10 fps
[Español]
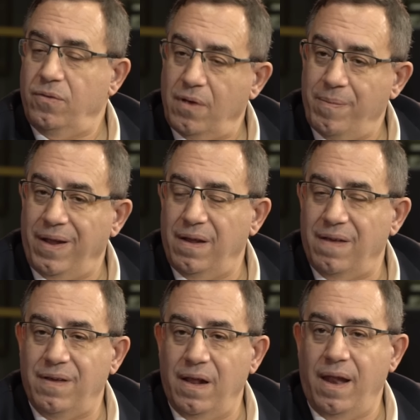De todas
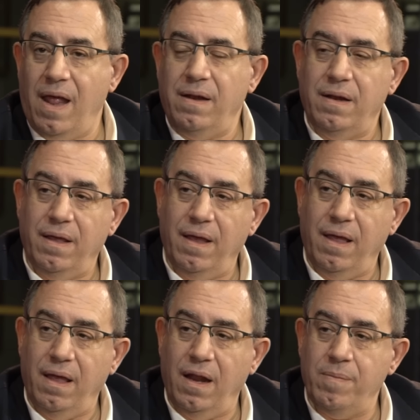maneras, el gran
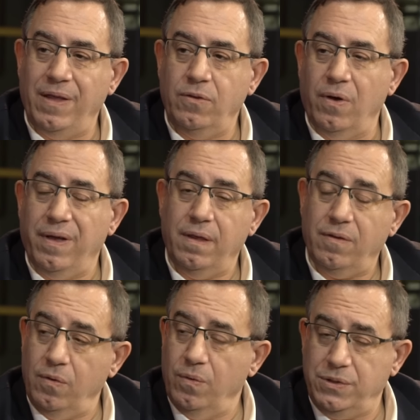eh, elemento que
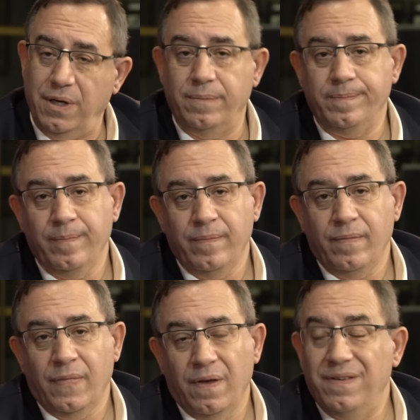destruye,
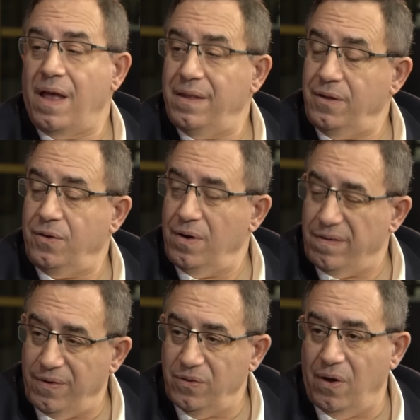ya dentro de
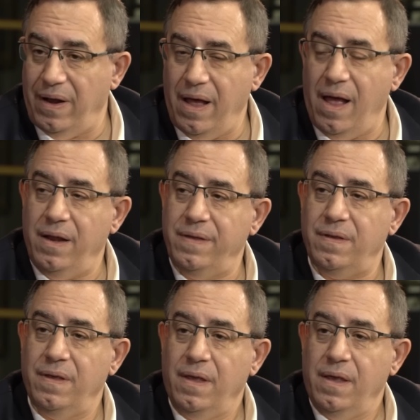los fondos
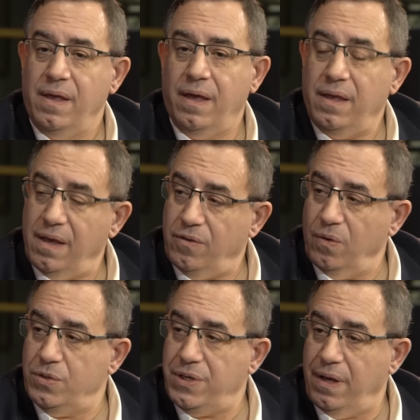legales, que
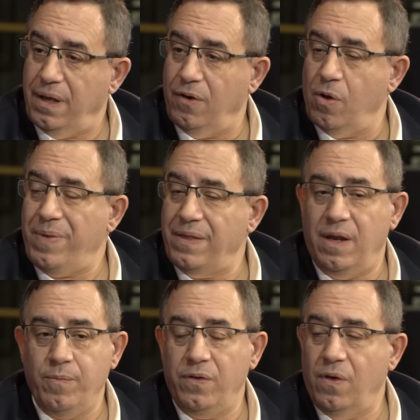destruye los
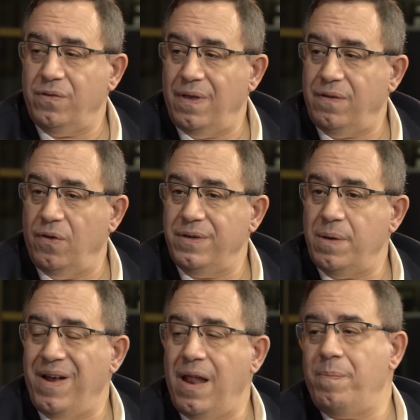patrimonios es lo que se
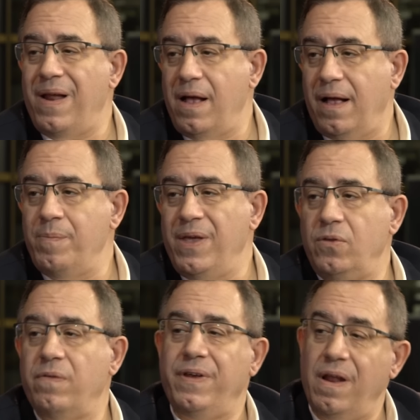llama el
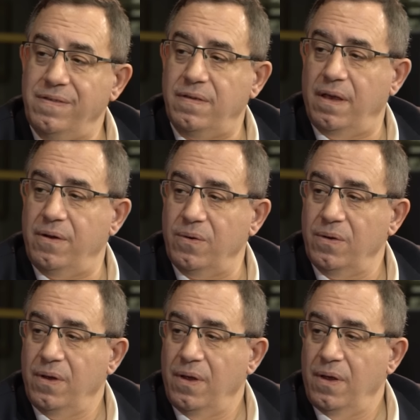apalancamiento financiero.
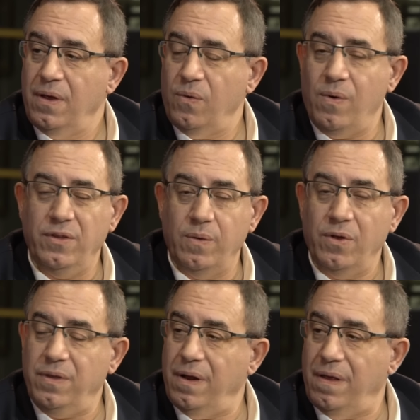Cuando
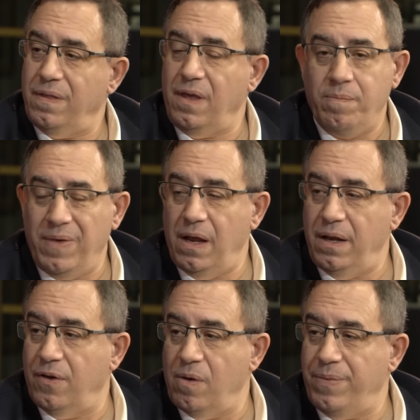vos tenés
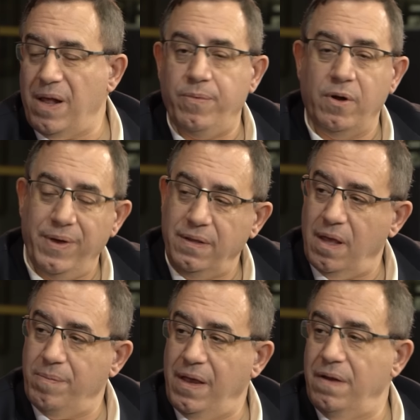10.000 y comprás por
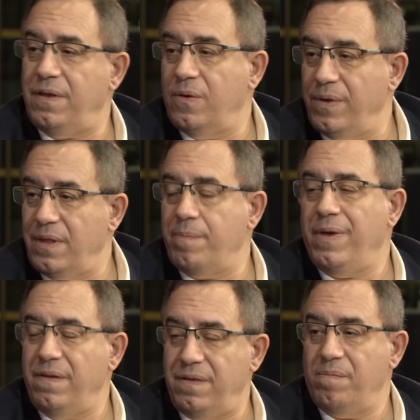20.000, 50.000,
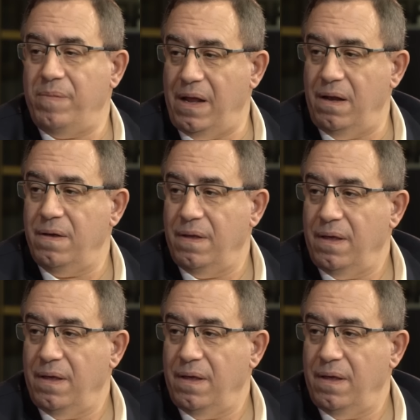100.000,